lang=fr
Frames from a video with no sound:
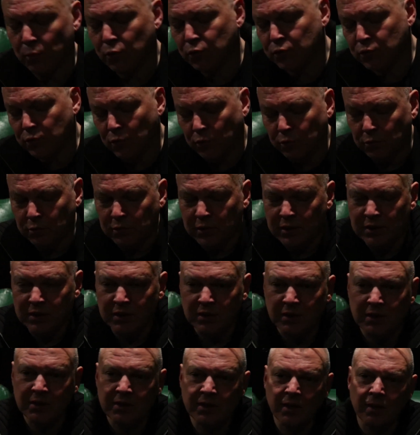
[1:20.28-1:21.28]
plus connu des
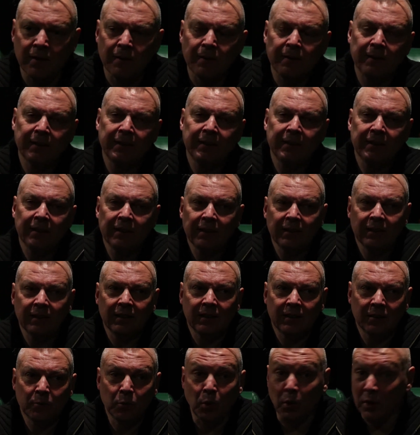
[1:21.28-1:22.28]
initiés.
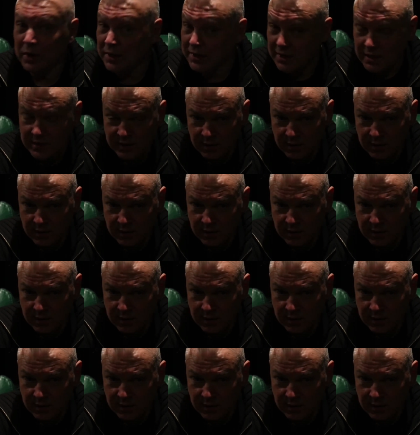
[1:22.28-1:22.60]
Bon, et ça,